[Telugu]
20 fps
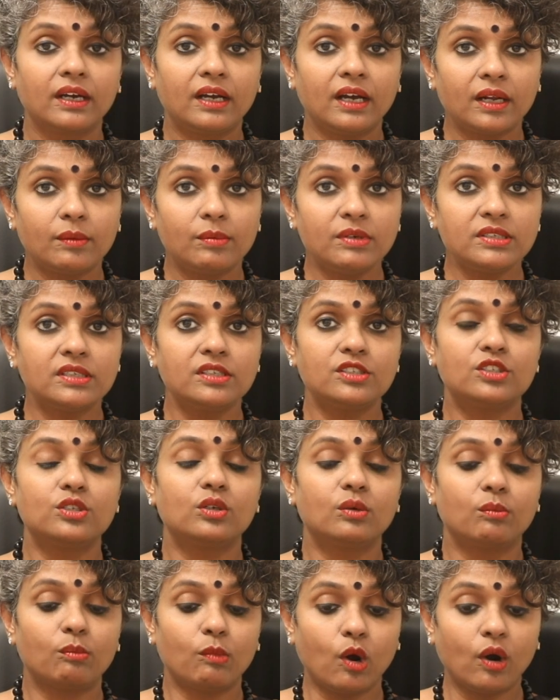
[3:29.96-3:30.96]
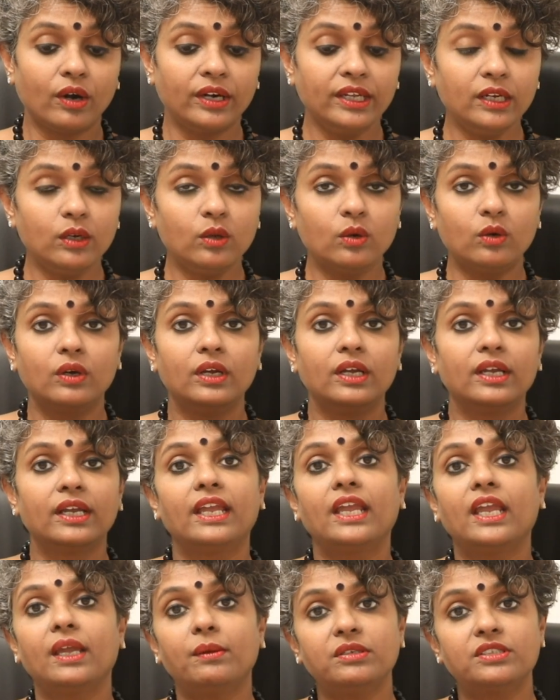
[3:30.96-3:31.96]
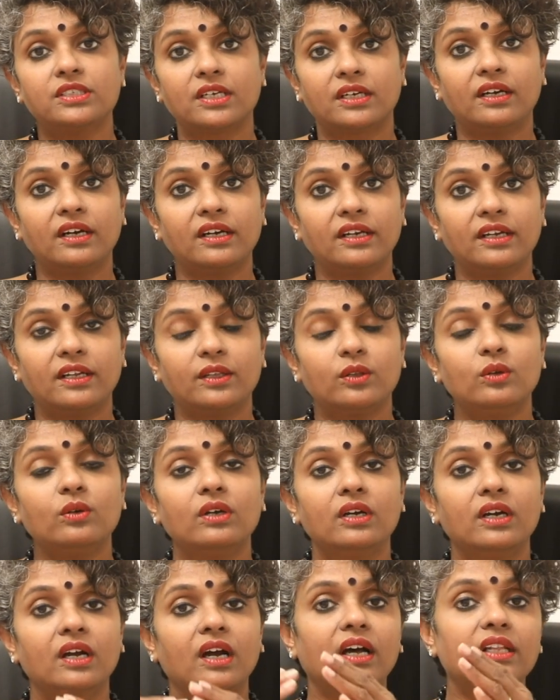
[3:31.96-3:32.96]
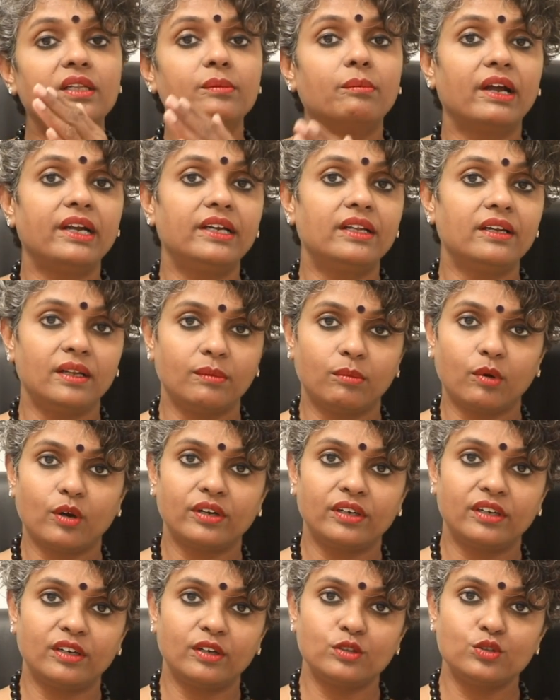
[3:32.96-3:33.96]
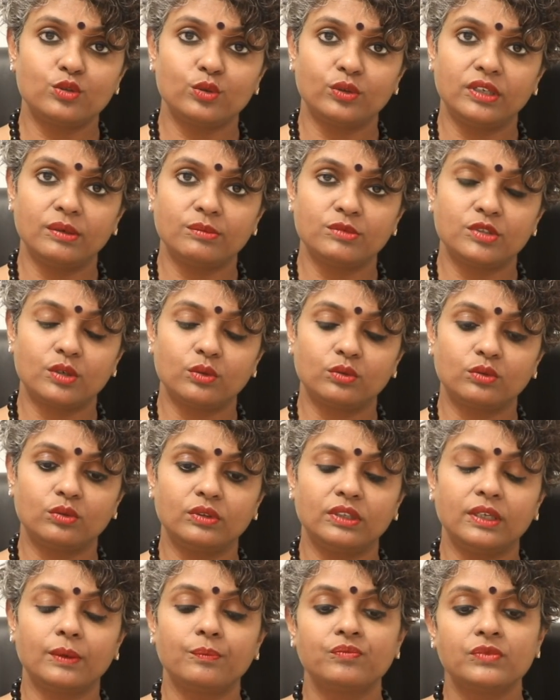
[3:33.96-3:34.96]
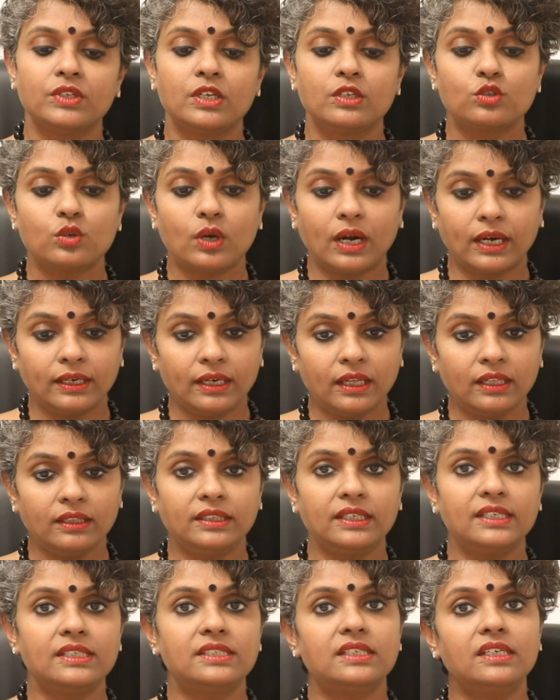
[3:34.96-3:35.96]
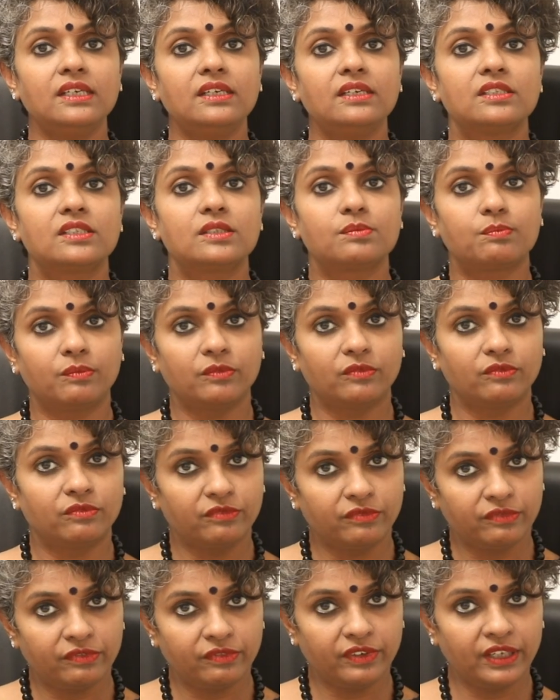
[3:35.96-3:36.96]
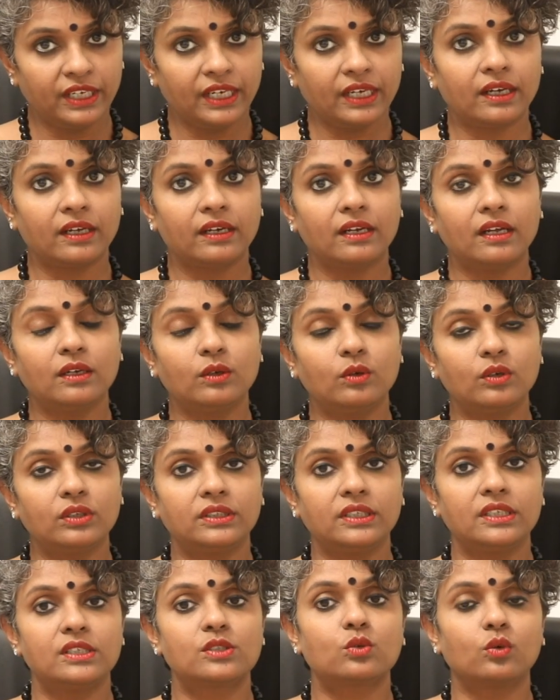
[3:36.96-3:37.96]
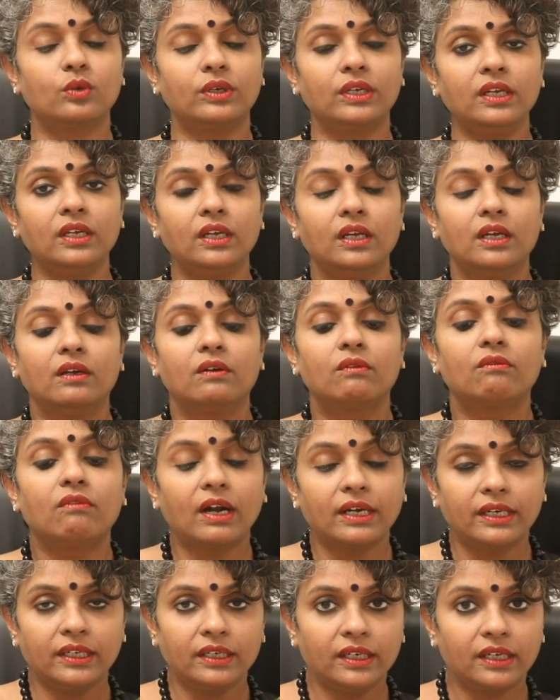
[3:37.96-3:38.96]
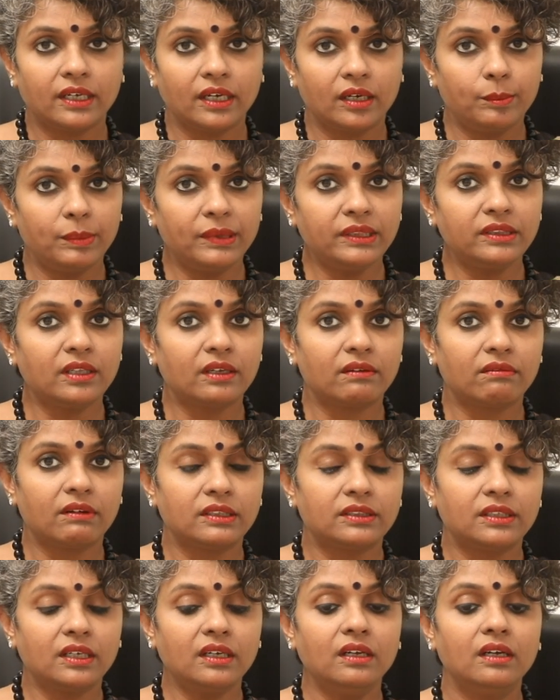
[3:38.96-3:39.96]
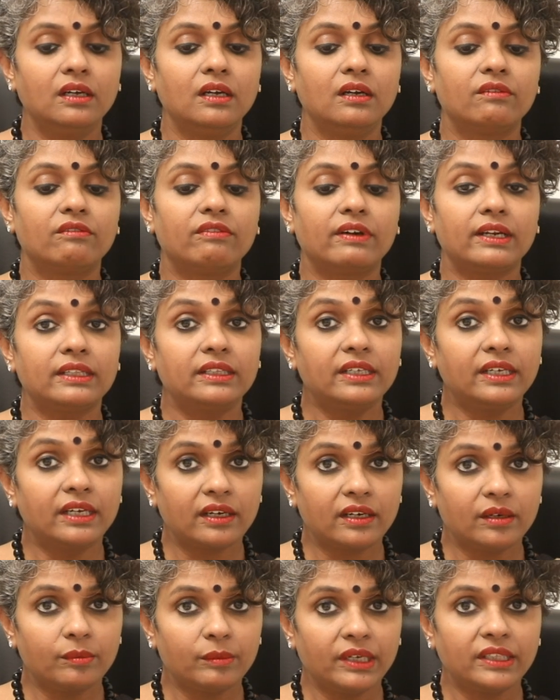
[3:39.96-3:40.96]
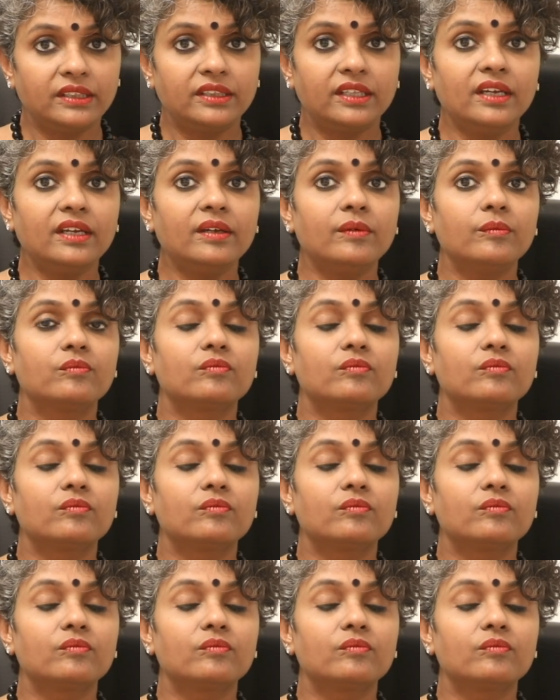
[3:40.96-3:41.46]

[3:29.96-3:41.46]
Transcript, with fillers: గర్భసంచిలో బాడీలో ఏమీ జరగట్లేదో అది బయట లెబారటరీలో చూడడం జరుగుతుంది సో అండాలు తీసి వీర్య కణాలు కూడా తీసుకొని వాటిని కలిపిన తర్వాత ఫలదీకరణం అయితే